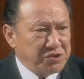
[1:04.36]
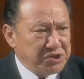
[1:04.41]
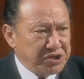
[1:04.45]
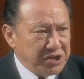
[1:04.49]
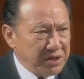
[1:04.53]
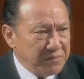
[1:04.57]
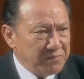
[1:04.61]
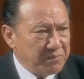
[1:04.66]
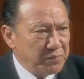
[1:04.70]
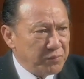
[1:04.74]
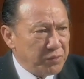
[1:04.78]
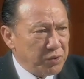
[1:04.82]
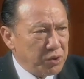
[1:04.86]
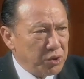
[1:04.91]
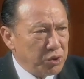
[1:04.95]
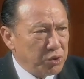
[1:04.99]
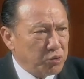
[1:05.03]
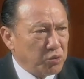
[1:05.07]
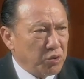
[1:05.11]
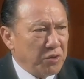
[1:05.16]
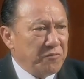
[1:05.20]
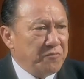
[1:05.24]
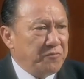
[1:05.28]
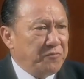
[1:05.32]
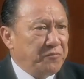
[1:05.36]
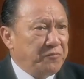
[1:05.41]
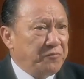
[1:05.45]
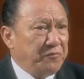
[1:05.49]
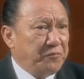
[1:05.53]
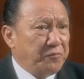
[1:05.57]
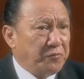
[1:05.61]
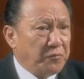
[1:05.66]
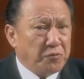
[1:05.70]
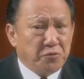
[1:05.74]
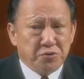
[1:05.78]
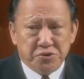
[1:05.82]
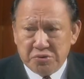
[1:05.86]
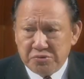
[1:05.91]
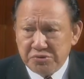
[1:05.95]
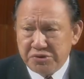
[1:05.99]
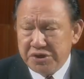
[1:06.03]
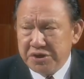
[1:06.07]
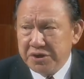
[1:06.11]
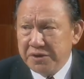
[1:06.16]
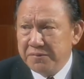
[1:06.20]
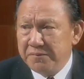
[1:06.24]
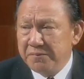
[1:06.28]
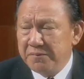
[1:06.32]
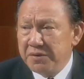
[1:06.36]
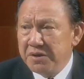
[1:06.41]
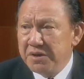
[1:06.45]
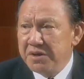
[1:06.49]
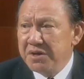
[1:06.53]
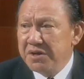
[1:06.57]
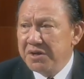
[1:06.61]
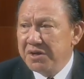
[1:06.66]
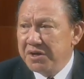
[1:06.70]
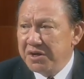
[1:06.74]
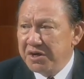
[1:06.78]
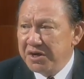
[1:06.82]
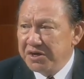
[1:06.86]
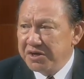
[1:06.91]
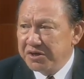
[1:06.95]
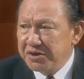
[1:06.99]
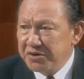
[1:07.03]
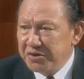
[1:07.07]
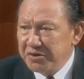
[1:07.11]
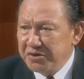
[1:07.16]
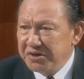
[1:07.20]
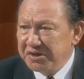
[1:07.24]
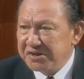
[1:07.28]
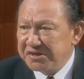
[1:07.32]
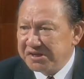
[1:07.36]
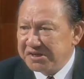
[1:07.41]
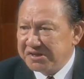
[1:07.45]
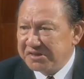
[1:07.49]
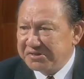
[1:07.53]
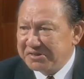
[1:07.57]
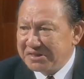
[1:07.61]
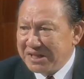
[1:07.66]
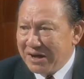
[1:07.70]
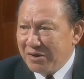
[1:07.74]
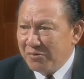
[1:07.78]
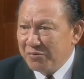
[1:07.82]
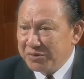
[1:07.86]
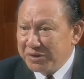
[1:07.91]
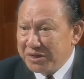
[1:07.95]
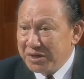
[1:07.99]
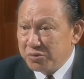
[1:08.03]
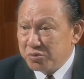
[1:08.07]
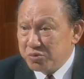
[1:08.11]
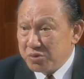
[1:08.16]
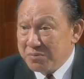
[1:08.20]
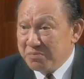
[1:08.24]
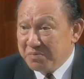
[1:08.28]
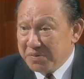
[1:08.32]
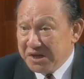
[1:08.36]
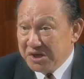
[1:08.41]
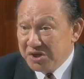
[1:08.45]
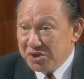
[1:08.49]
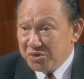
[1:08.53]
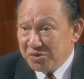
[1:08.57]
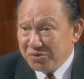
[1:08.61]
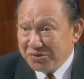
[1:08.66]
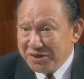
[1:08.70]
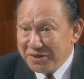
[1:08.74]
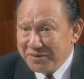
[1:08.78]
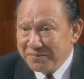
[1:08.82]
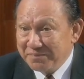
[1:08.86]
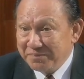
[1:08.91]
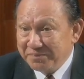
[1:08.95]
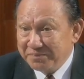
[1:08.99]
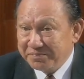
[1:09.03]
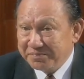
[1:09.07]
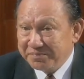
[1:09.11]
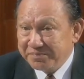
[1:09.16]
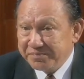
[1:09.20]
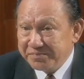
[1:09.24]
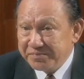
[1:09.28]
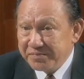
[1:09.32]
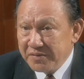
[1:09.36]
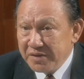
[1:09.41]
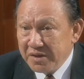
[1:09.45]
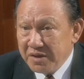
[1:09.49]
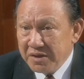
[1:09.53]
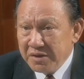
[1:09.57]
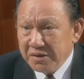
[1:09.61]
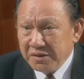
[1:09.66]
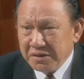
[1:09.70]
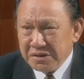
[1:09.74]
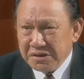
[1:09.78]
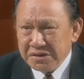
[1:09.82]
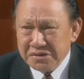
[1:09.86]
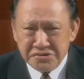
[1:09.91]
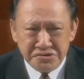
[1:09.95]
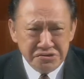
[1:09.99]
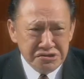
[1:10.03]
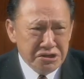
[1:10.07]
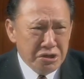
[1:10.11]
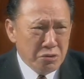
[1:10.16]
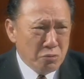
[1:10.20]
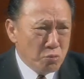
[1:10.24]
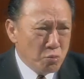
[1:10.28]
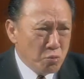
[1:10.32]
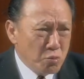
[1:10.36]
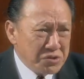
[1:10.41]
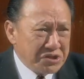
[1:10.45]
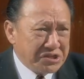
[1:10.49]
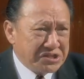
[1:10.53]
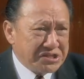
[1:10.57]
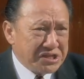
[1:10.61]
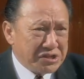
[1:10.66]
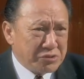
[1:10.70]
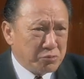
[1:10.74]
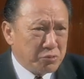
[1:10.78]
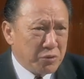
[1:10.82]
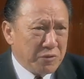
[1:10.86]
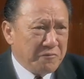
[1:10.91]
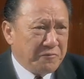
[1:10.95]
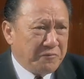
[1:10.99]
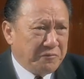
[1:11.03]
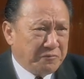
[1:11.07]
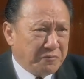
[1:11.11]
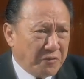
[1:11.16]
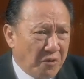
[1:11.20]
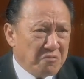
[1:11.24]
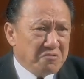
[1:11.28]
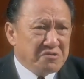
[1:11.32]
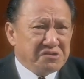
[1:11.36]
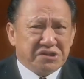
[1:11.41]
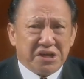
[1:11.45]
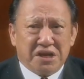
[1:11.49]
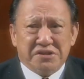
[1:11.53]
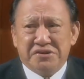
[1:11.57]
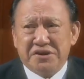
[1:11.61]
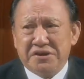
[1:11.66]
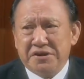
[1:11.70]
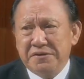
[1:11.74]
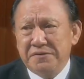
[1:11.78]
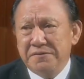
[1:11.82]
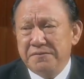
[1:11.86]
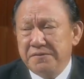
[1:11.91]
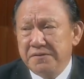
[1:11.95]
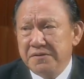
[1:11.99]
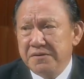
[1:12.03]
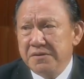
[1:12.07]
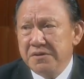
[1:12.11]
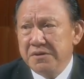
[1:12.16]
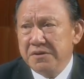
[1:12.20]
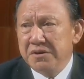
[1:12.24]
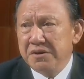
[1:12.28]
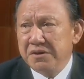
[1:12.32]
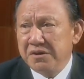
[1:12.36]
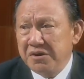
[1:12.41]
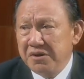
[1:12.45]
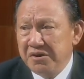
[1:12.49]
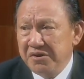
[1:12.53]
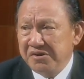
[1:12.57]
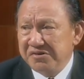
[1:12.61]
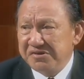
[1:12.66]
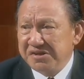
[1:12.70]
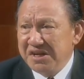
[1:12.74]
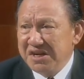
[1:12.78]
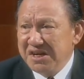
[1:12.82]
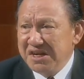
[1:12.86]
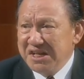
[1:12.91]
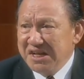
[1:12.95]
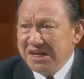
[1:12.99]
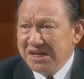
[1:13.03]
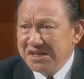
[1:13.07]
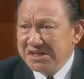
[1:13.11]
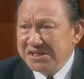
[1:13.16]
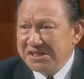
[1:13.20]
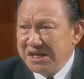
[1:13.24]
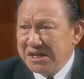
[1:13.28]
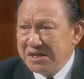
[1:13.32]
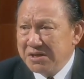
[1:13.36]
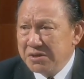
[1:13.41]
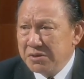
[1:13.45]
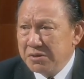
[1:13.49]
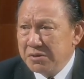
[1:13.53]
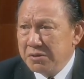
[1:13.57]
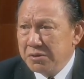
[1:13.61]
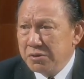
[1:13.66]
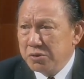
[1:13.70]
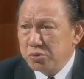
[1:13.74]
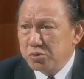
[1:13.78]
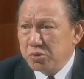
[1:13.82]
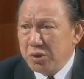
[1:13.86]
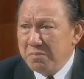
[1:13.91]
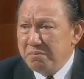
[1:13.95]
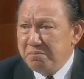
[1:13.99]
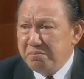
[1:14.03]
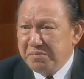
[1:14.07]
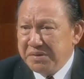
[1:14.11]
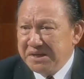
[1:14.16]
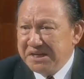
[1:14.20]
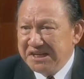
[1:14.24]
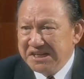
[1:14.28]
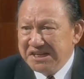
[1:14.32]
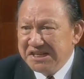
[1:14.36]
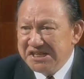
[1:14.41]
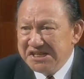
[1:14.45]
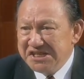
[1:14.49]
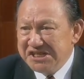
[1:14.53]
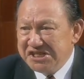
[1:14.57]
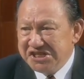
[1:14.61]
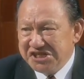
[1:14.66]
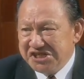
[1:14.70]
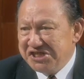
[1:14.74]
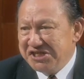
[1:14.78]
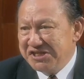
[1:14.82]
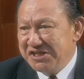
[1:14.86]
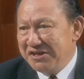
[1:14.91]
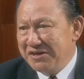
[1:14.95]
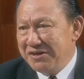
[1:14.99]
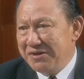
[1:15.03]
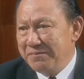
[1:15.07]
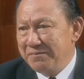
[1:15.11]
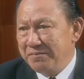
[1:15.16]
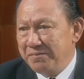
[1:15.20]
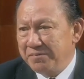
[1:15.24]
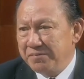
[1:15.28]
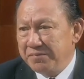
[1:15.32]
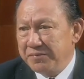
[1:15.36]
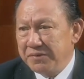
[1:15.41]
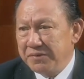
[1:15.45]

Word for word: 有钱、最富有的人，很可能是道德最贫穷的人；今天物质最丰盛的人，可能是灵性最贫瘠的人。